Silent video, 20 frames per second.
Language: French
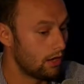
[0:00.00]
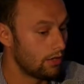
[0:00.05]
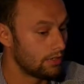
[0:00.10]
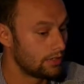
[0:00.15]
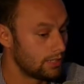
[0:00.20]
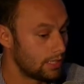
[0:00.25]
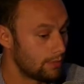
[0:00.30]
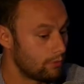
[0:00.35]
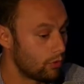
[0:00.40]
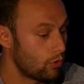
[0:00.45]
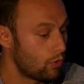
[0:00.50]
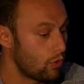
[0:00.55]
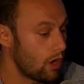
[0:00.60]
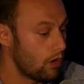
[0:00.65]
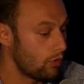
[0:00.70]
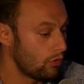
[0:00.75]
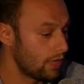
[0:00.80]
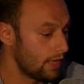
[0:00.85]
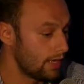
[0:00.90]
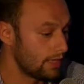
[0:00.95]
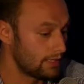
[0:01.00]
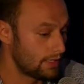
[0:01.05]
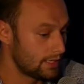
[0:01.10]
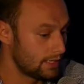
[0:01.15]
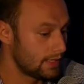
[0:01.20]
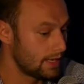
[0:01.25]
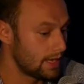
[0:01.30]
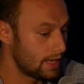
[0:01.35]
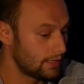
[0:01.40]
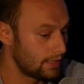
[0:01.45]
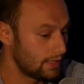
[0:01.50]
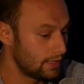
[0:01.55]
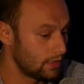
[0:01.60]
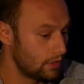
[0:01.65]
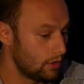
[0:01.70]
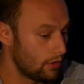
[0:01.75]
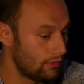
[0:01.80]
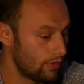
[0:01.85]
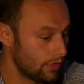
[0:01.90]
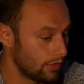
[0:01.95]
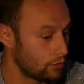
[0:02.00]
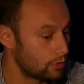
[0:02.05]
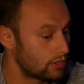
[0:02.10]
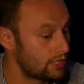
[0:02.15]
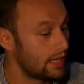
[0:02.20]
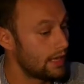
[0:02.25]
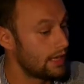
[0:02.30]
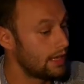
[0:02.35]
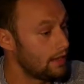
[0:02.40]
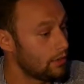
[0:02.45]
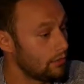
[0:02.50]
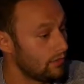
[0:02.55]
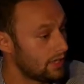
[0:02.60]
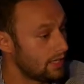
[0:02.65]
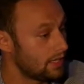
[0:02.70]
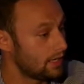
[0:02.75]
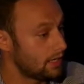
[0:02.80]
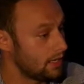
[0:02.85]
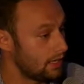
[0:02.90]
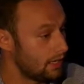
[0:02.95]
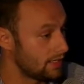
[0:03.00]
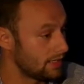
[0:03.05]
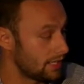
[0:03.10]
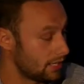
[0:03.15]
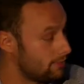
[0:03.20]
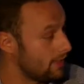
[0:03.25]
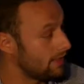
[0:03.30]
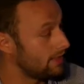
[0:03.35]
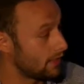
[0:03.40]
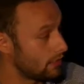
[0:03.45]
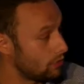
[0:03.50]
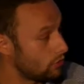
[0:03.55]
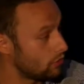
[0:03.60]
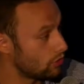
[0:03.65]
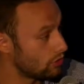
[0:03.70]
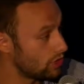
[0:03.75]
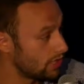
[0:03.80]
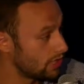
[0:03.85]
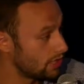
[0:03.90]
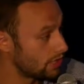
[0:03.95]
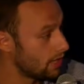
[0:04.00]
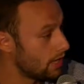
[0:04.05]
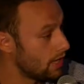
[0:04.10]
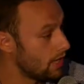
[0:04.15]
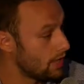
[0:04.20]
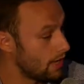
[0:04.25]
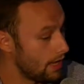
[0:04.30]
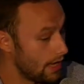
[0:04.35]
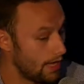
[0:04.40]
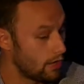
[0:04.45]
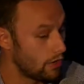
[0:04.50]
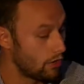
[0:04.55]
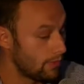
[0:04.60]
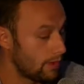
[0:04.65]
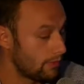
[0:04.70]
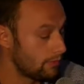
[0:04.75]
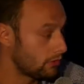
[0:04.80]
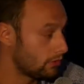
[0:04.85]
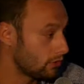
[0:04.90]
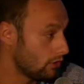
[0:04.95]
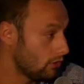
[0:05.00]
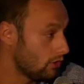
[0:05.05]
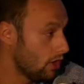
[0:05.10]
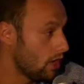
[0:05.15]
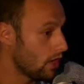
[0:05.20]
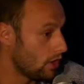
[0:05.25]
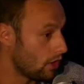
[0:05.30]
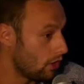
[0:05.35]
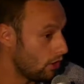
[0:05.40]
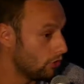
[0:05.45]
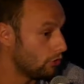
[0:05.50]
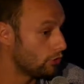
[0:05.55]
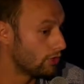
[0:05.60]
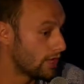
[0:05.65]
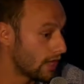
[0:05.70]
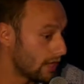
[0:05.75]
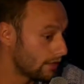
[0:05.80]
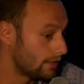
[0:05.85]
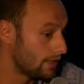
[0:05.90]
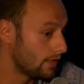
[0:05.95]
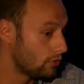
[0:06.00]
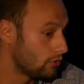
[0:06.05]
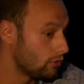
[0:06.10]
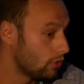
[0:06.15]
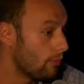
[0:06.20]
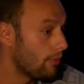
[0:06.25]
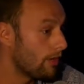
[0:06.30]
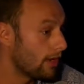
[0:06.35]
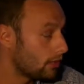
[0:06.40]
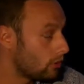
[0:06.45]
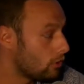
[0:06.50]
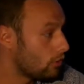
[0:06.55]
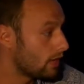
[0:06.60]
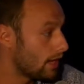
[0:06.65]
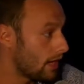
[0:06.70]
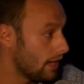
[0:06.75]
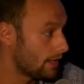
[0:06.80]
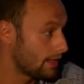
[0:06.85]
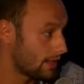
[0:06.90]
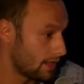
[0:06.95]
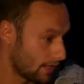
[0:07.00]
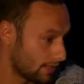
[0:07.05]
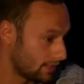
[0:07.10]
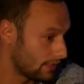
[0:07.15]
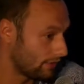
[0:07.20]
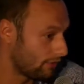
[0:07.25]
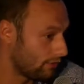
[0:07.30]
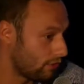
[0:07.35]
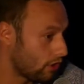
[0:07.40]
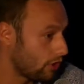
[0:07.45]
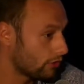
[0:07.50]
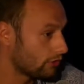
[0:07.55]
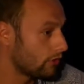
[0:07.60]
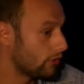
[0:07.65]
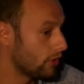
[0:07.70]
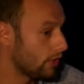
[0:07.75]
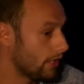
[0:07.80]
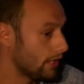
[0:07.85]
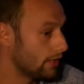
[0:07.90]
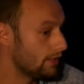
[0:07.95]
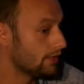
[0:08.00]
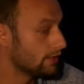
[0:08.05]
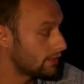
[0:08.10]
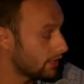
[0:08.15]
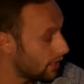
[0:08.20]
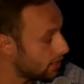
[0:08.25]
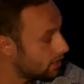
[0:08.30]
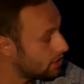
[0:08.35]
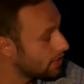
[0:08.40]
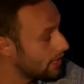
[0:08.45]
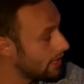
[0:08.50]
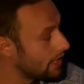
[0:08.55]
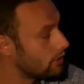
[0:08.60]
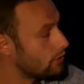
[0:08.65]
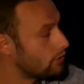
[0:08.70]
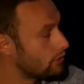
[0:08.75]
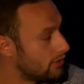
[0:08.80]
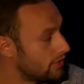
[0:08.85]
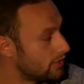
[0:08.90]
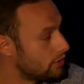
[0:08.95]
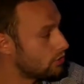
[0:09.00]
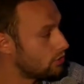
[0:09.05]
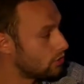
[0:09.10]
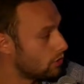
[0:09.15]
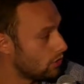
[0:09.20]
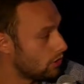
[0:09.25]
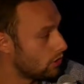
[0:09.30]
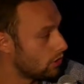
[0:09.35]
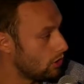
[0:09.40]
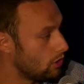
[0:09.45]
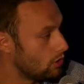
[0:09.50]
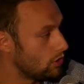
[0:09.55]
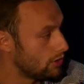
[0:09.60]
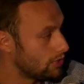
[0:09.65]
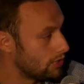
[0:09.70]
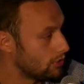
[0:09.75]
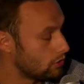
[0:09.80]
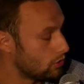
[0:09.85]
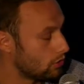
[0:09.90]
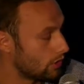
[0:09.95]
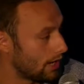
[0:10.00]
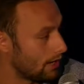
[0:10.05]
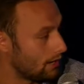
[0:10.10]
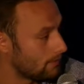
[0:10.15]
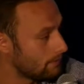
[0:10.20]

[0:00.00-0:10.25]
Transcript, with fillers: C'est pourquoi on a essayé de garder, enfin de scaler, on va dire, les aspects technologiques et en même temps euh, de garder une empreinte locale qui est assez forte et d'interagir avec euh, le tissu, local.